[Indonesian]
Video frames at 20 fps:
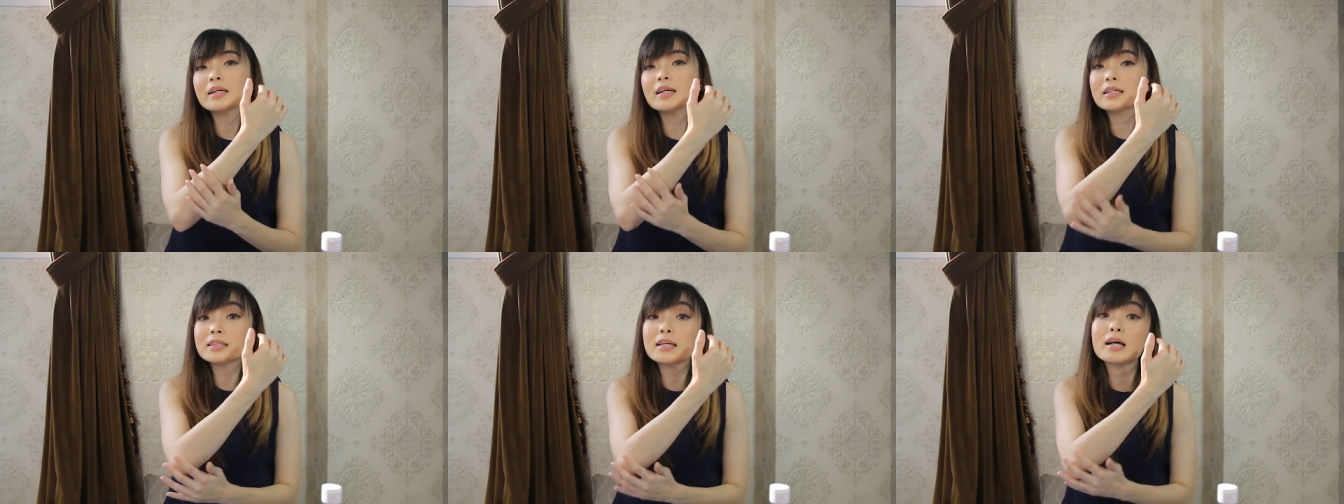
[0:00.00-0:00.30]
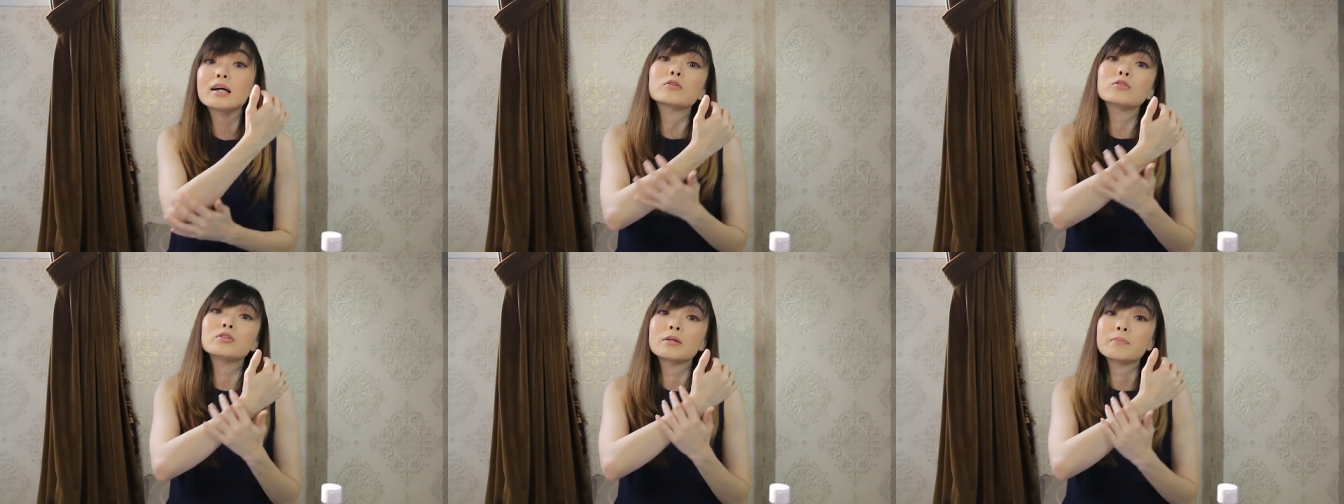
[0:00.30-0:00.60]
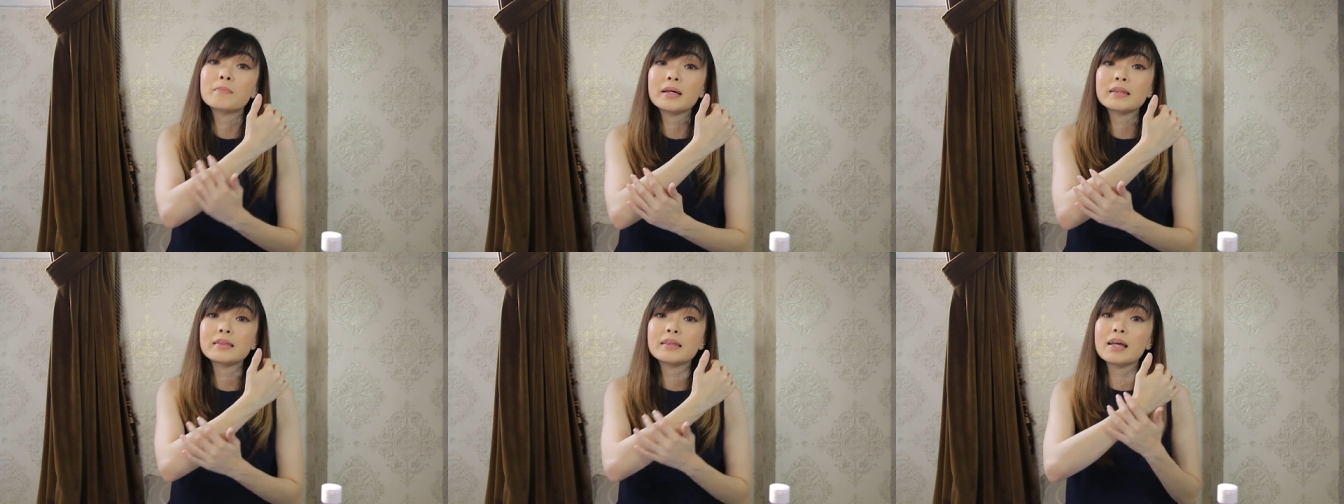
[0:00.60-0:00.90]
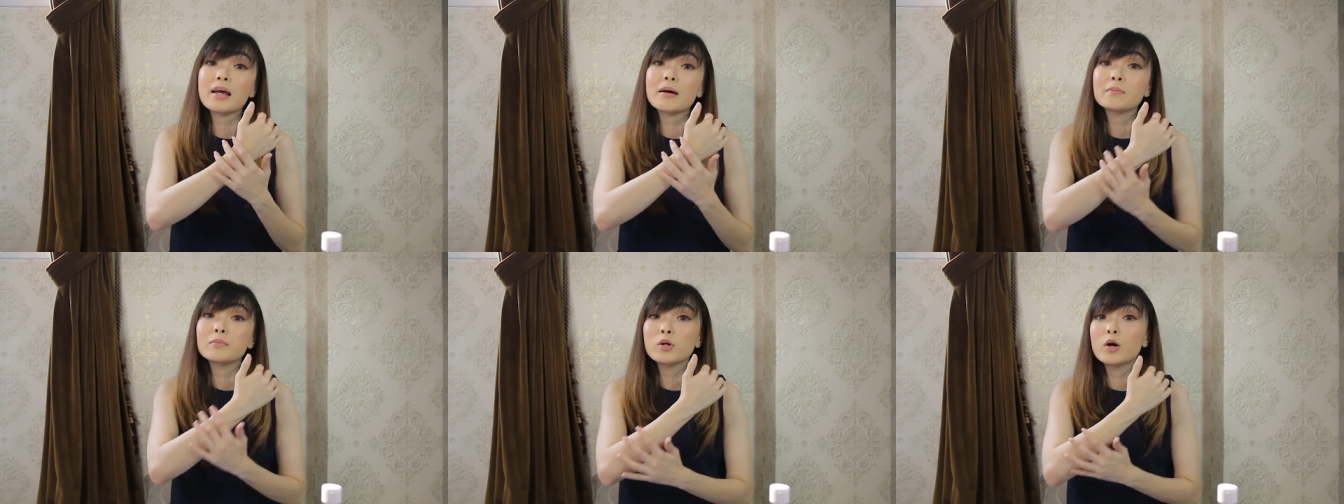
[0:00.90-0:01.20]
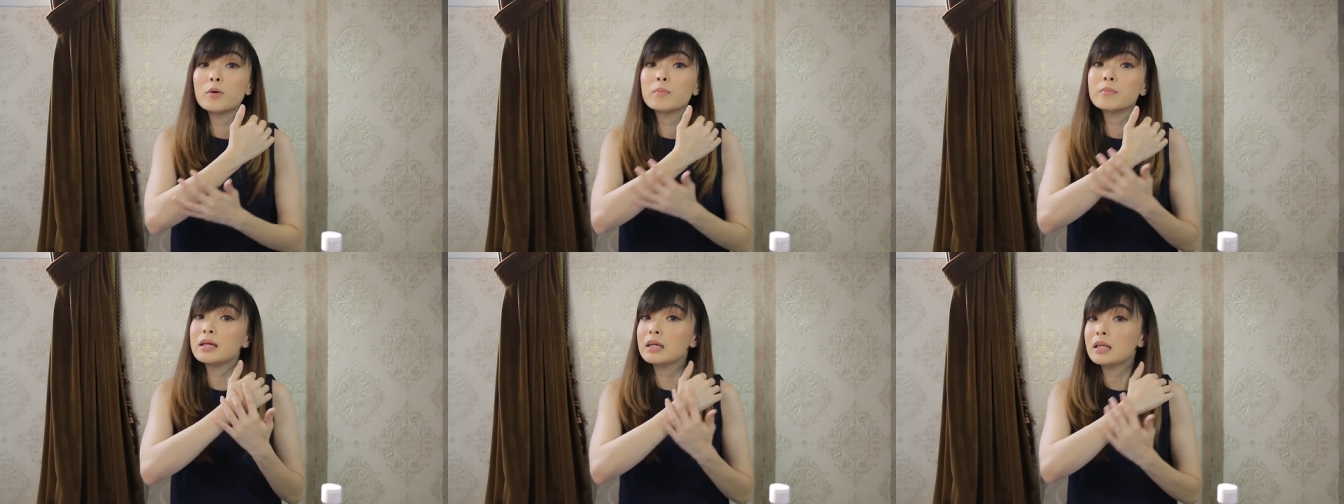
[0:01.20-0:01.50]
ada sel kulit mati yang
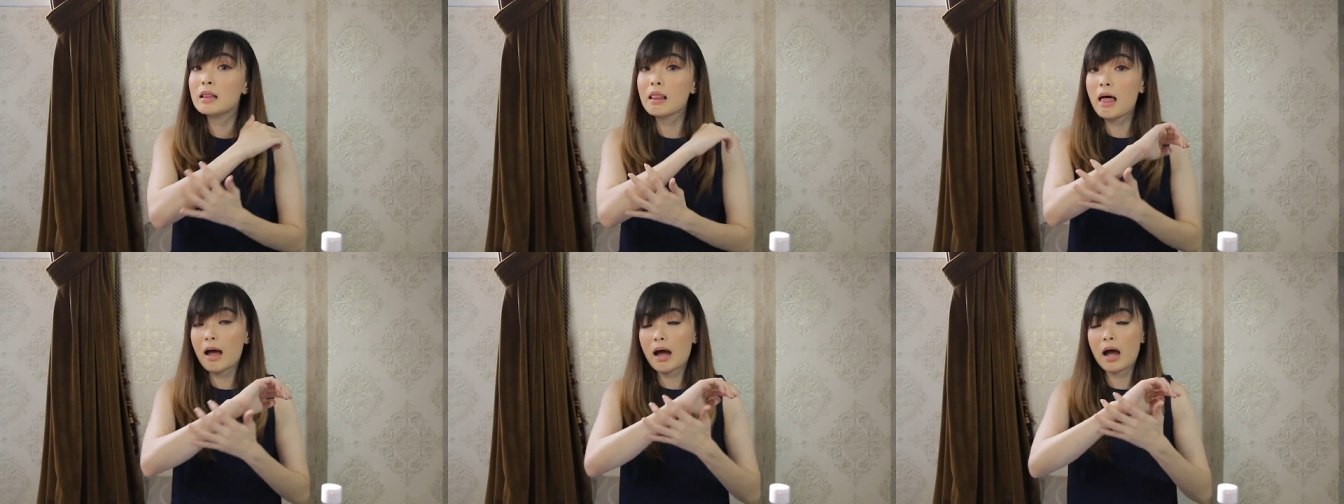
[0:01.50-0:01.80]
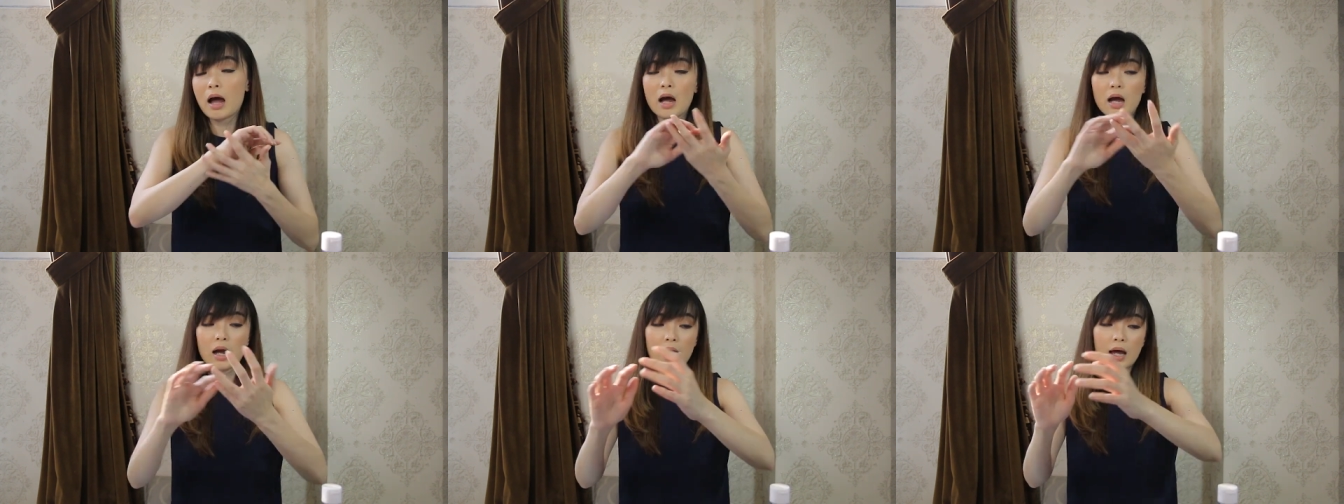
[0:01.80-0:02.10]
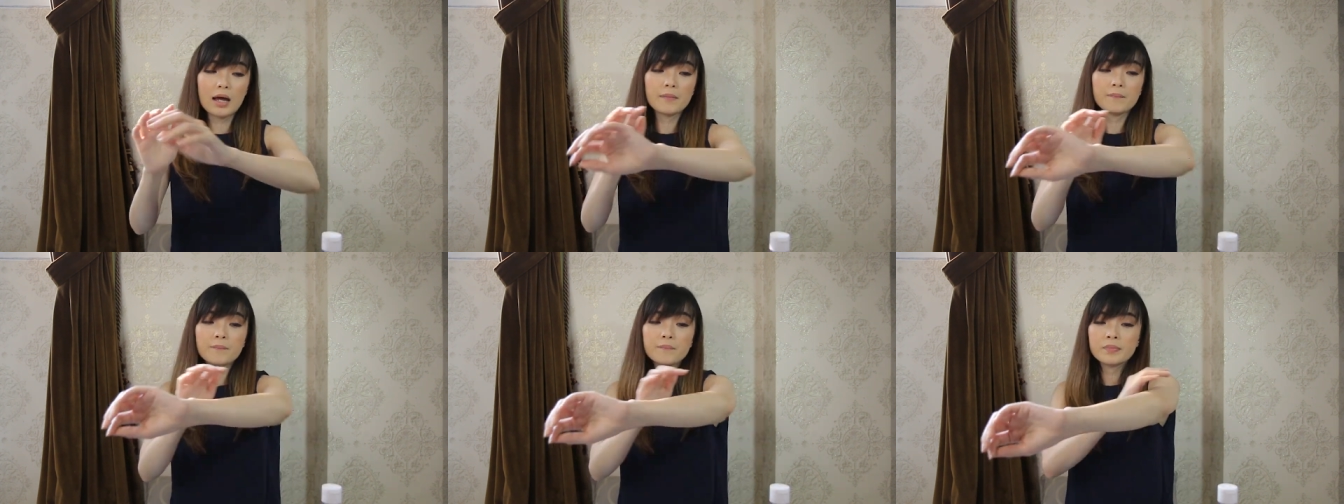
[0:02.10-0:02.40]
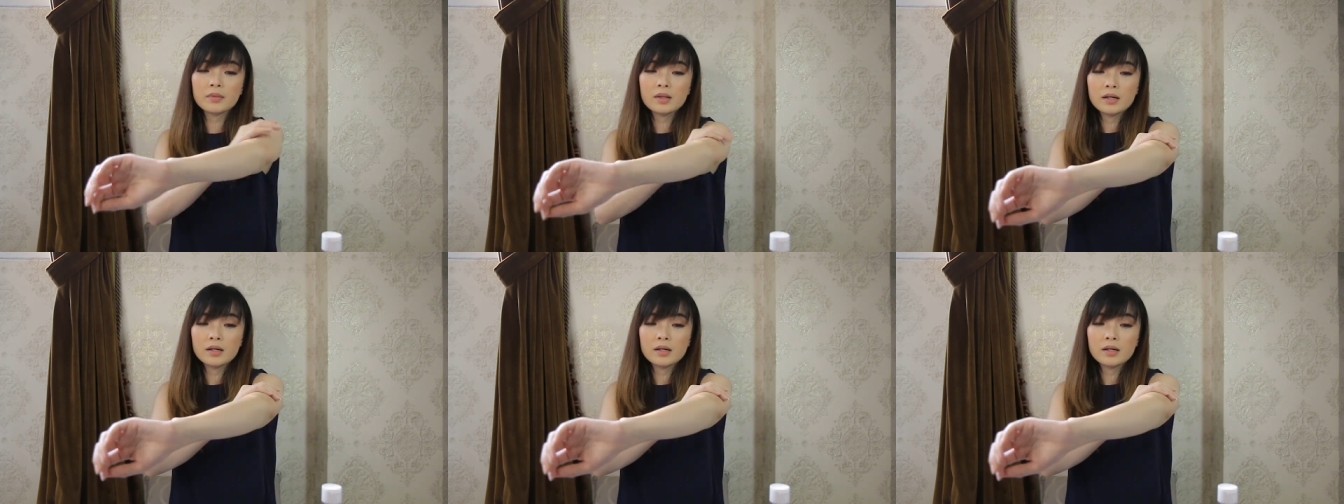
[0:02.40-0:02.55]
belum hilang kan